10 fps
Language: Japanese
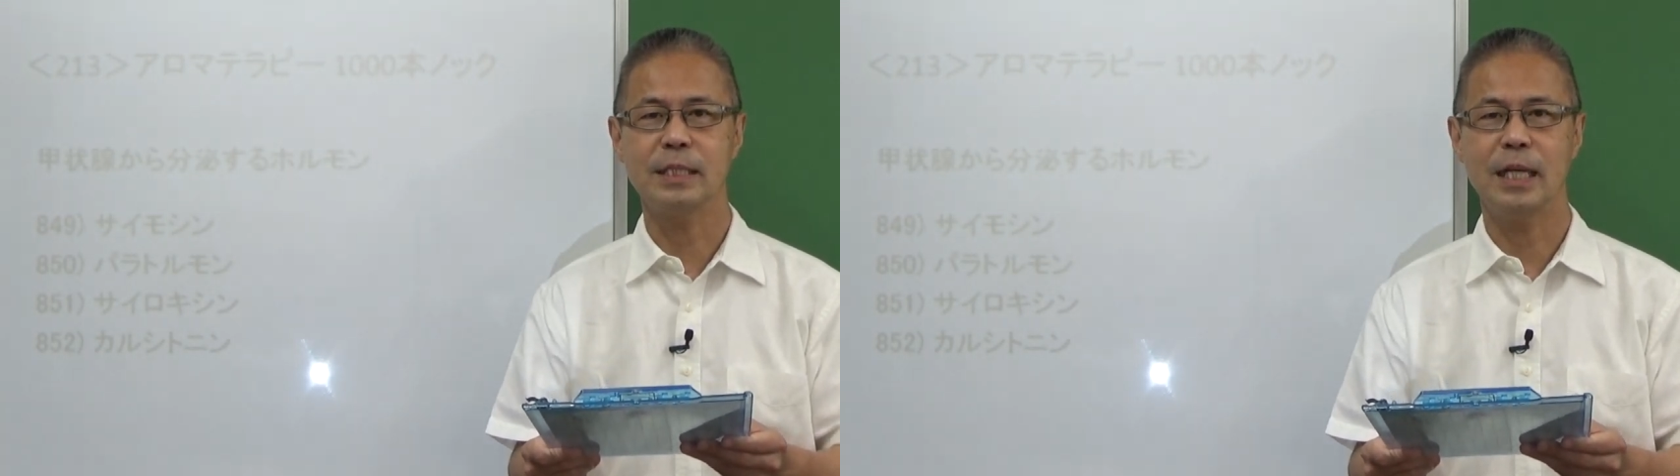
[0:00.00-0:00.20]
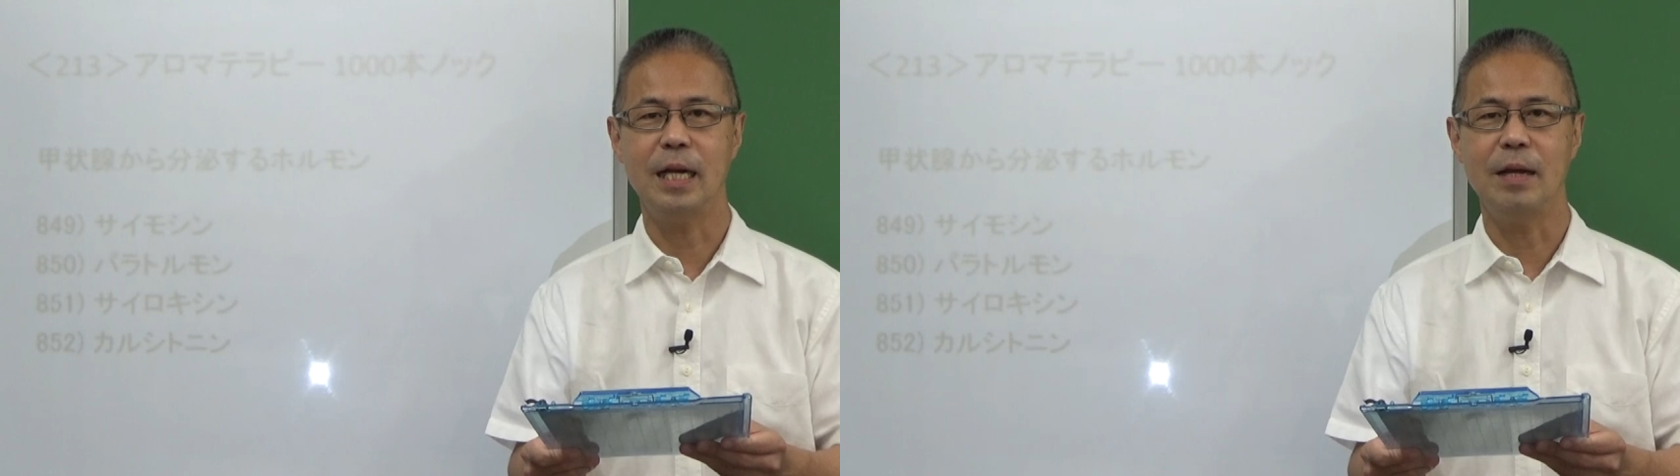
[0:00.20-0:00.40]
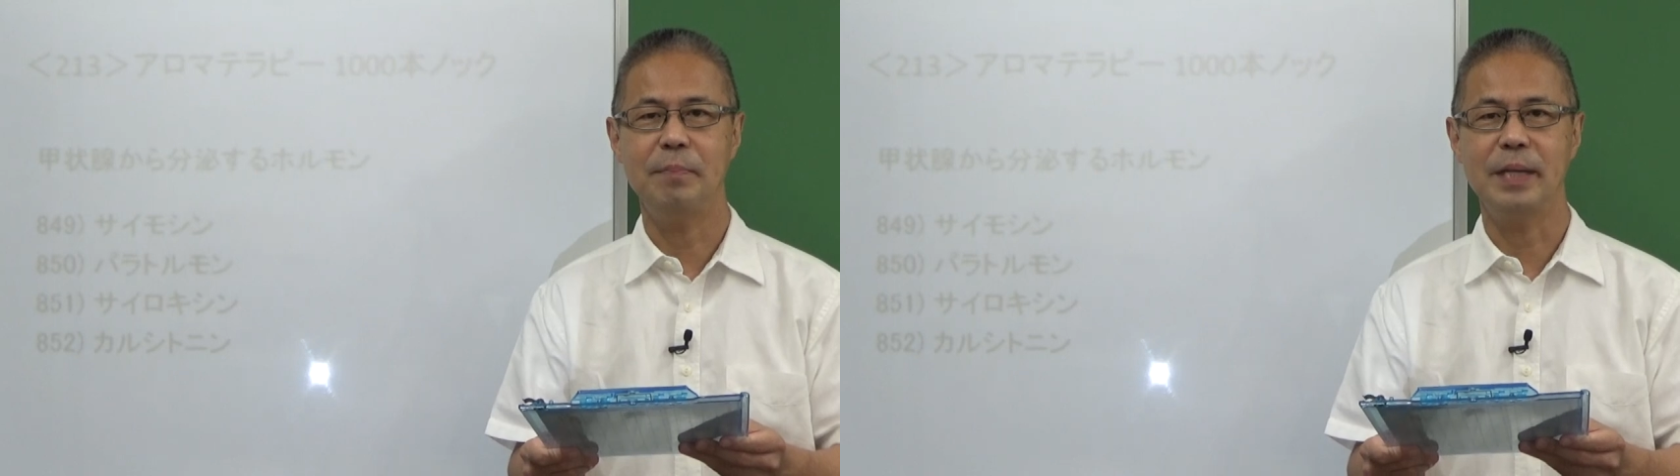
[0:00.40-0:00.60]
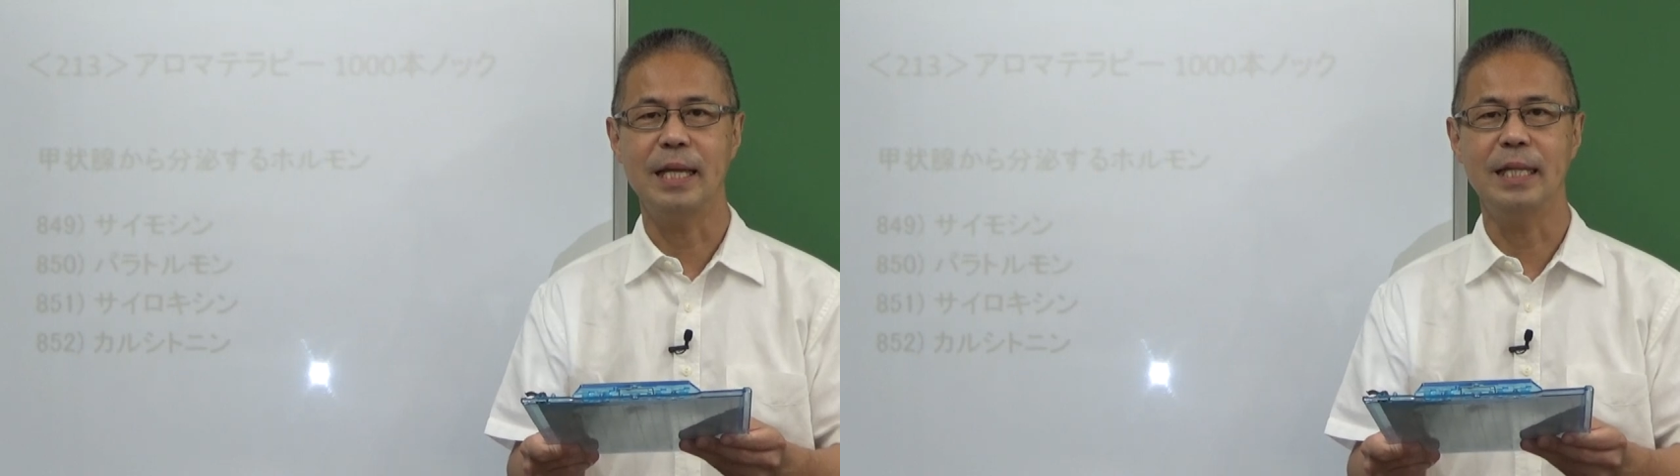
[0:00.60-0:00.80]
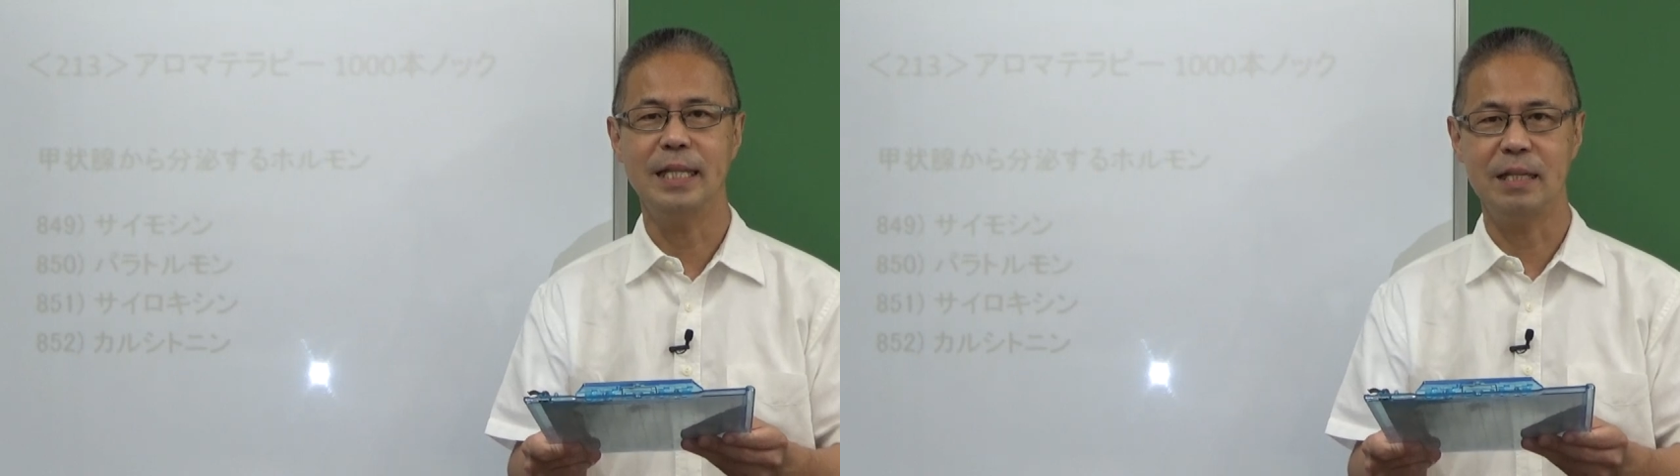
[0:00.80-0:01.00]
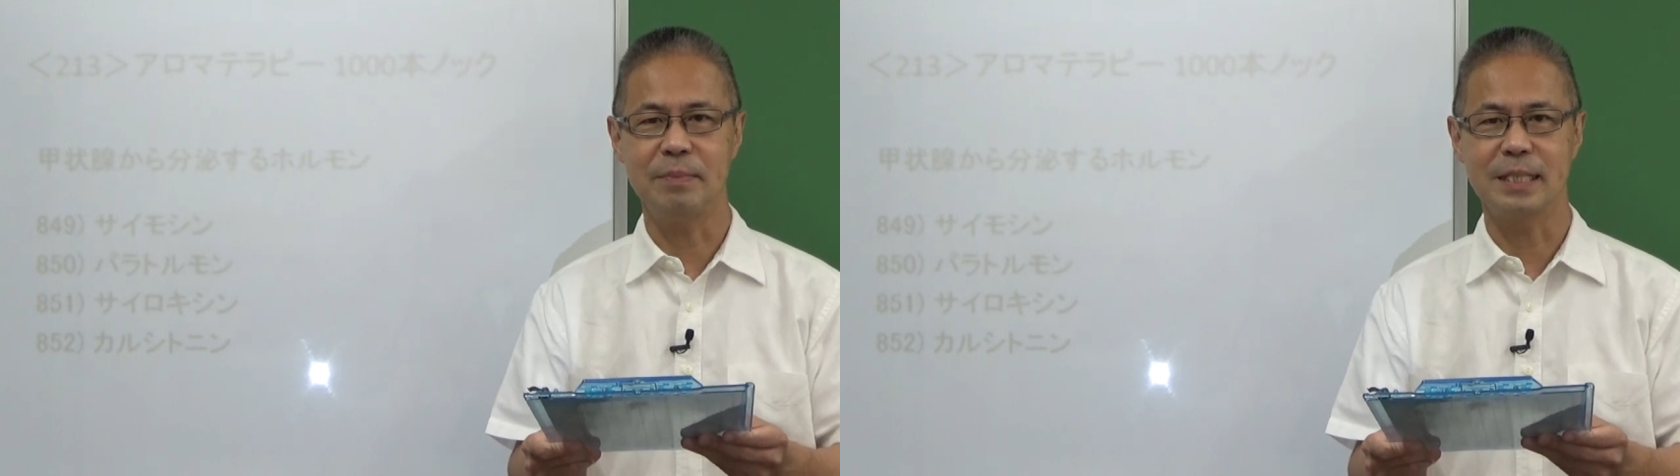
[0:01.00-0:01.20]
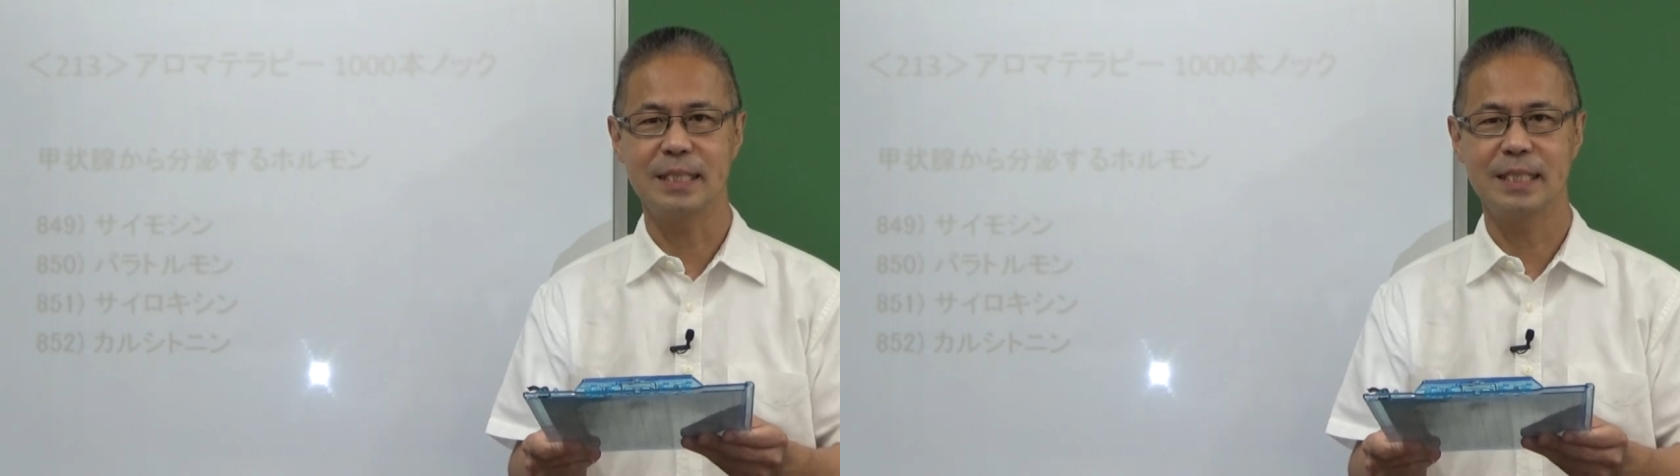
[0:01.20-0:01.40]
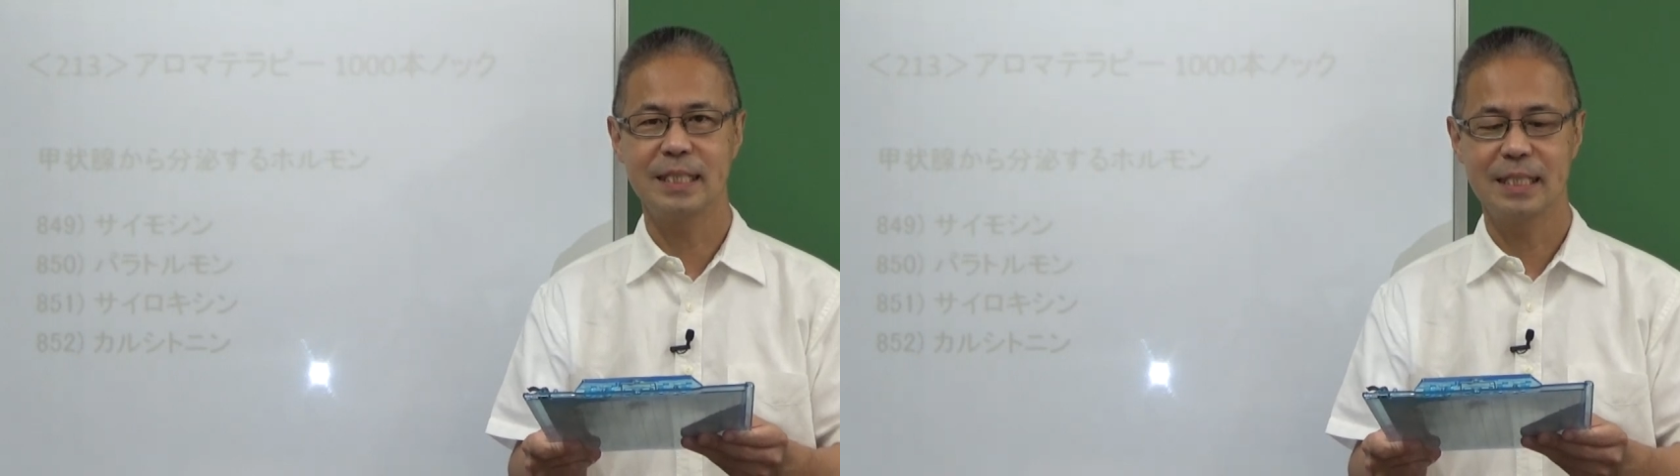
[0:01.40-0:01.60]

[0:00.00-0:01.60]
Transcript: すからペケになります。